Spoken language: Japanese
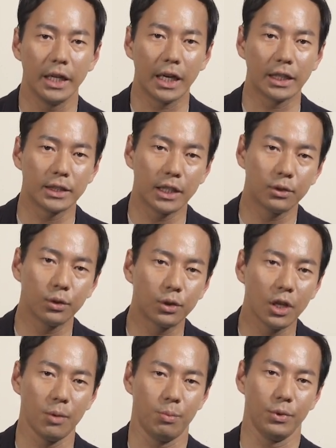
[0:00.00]

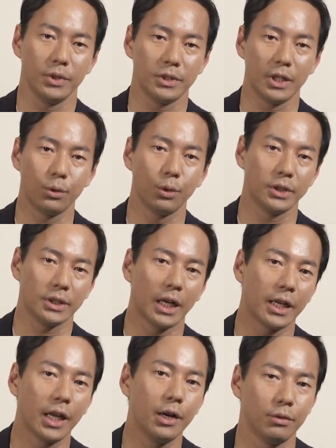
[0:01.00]
カセットテープをですね当時
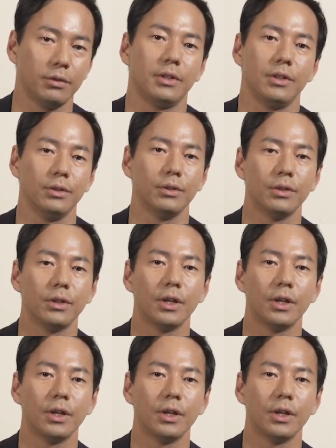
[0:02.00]
かけるっていう